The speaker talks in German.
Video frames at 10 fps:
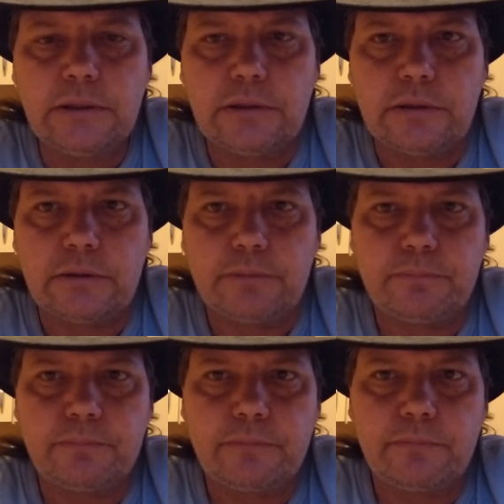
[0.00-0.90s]

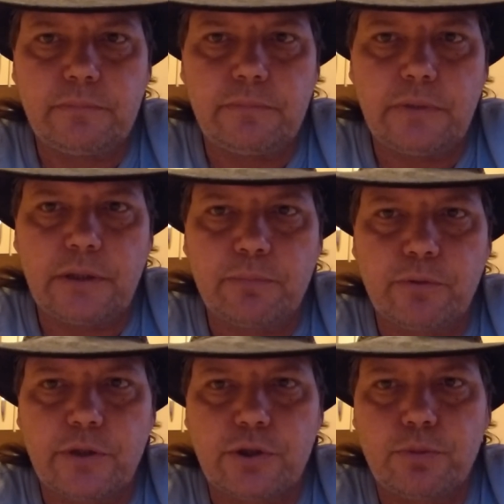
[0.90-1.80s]
Ähm, ich
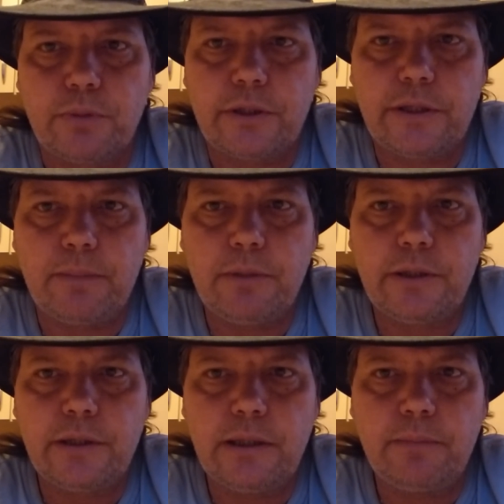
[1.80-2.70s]
muss da schon mein
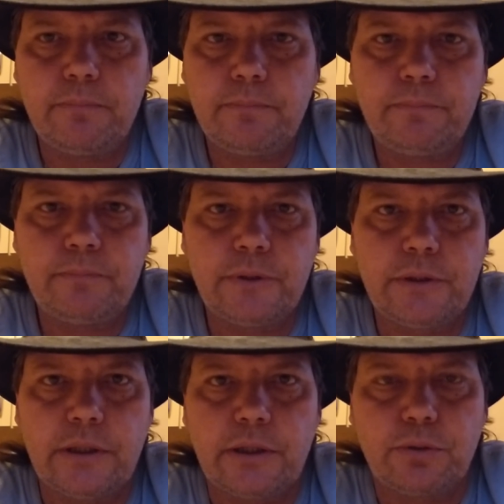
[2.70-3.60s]
Tablet nehmen mit
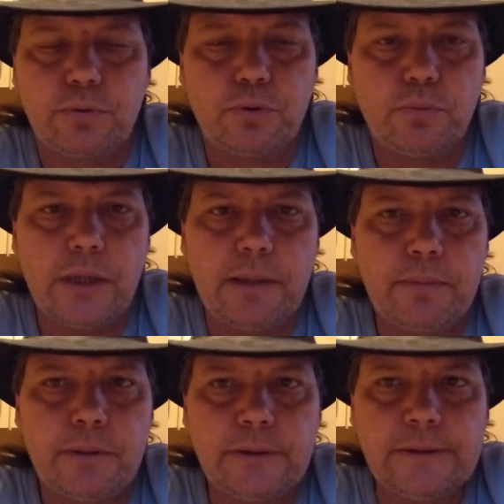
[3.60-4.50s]
der
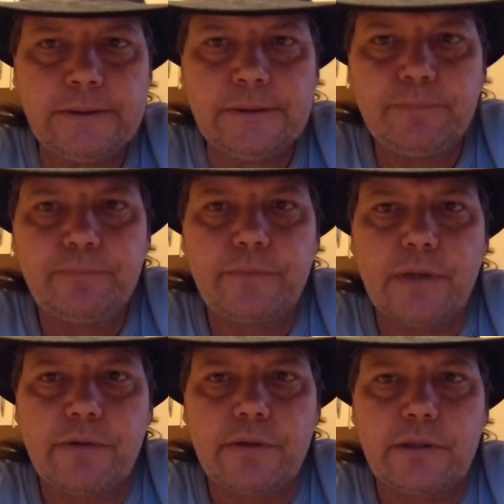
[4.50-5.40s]
YouTube-App,
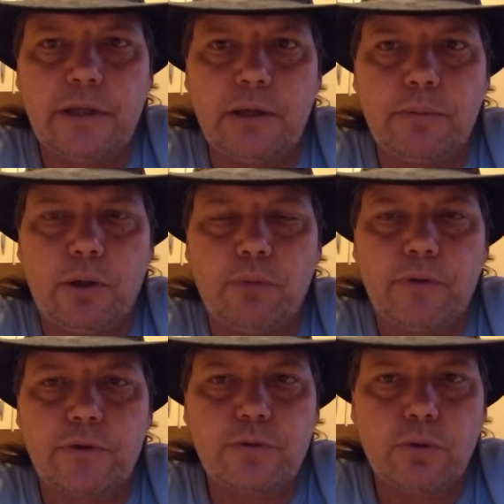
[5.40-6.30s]
dass ich da überhaupt
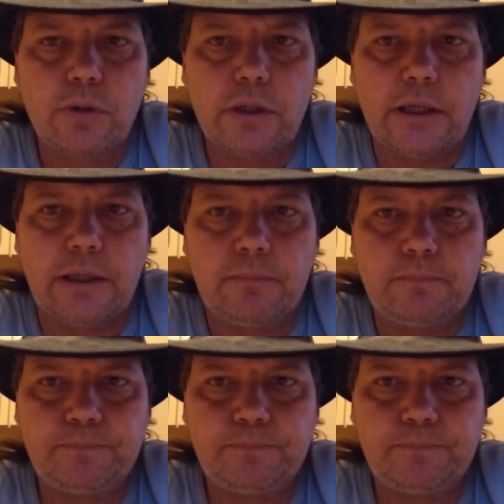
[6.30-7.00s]
was gucken kann.